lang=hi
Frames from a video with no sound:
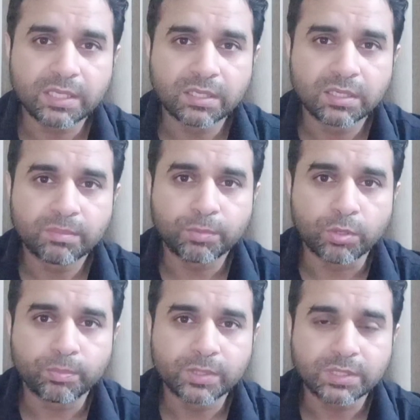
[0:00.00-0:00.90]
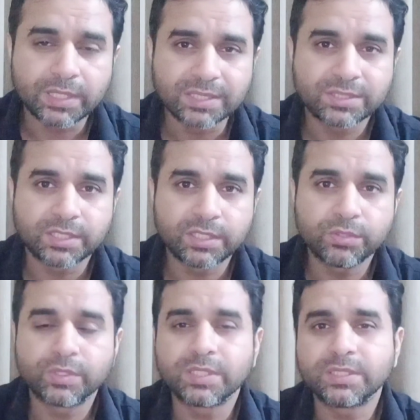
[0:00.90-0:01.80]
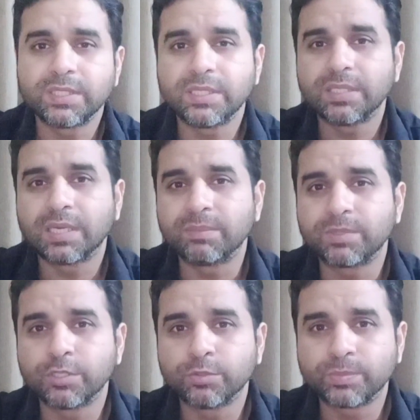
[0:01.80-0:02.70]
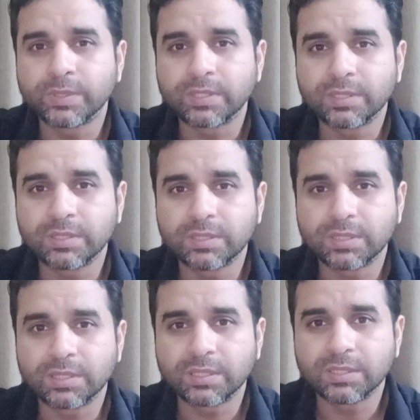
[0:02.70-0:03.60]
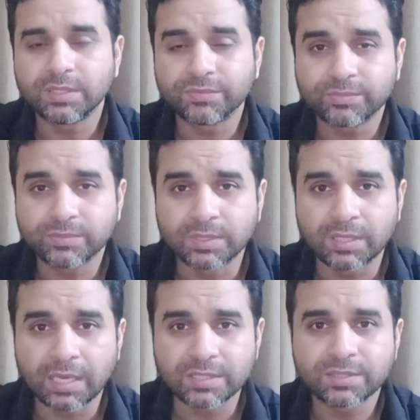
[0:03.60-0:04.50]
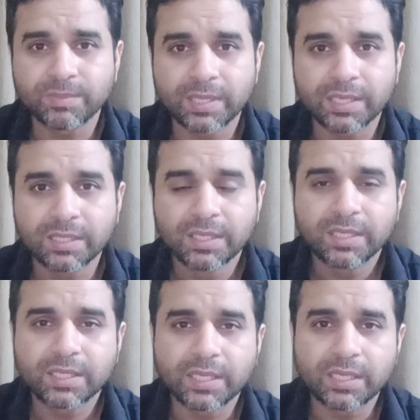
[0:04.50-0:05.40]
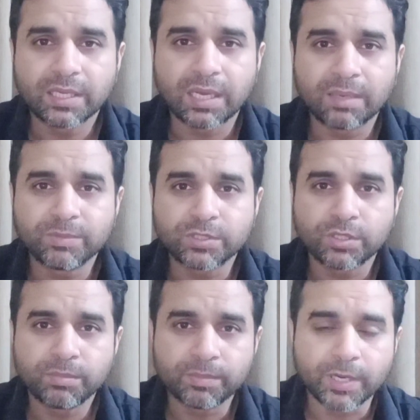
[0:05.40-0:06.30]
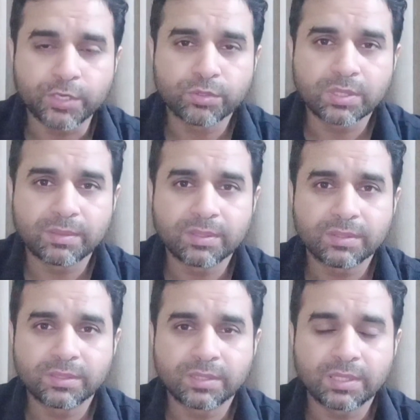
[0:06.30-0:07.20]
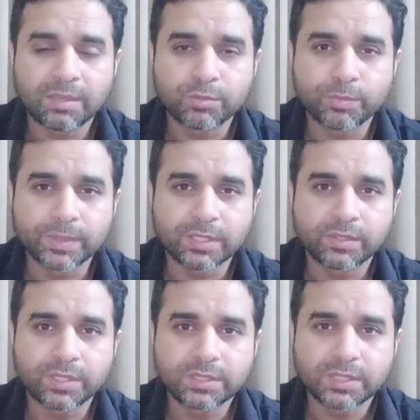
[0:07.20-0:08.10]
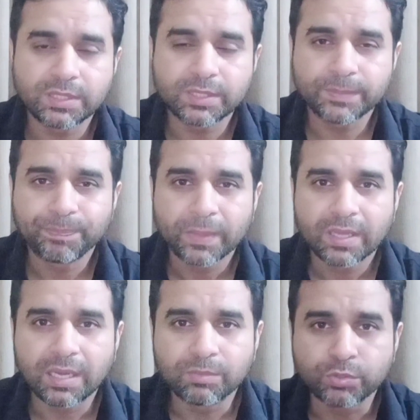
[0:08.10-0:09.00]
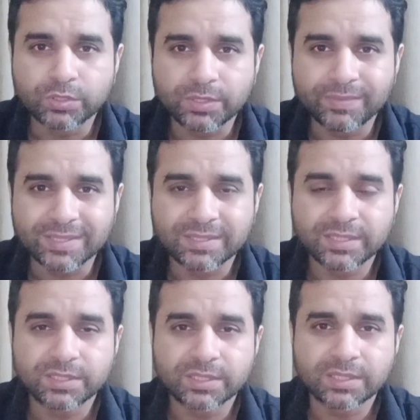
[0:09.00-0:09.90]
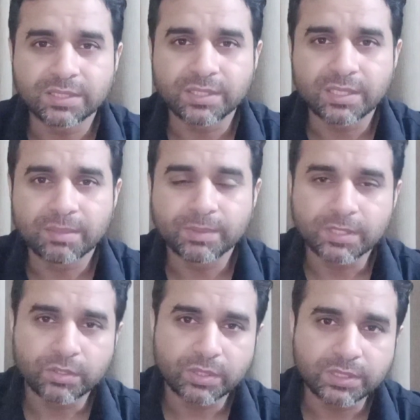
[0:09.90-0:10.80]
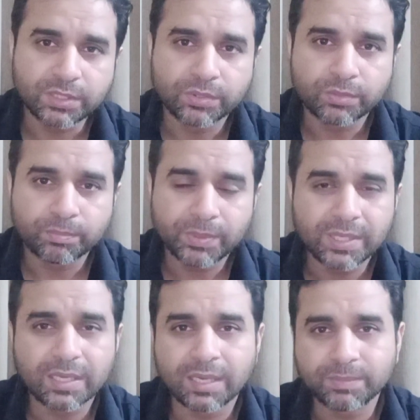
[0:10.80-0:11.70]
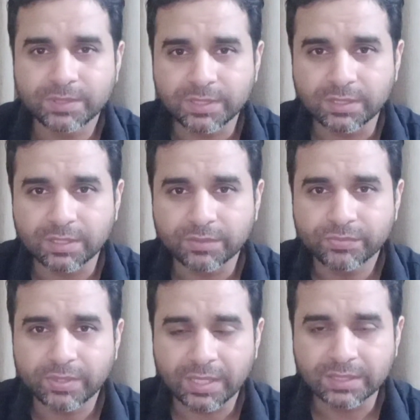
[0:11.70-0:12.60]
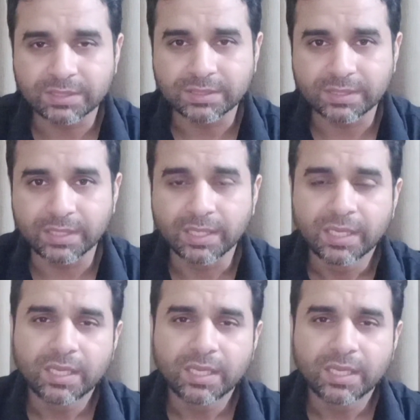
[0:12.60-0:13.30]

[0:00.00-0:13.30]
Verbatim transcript: एक प्रॉपर प्रॉपर केस स्टडी होना चाहिए आपके ऊपर ये लाजिम है कि आप इसकी बीमारियों का आपको पता होना चाहिए आपको इसकी वैक्सीनेशन का तरीका पता होना चाहिए और फिर आप इसकी तरफ आ सकते हैं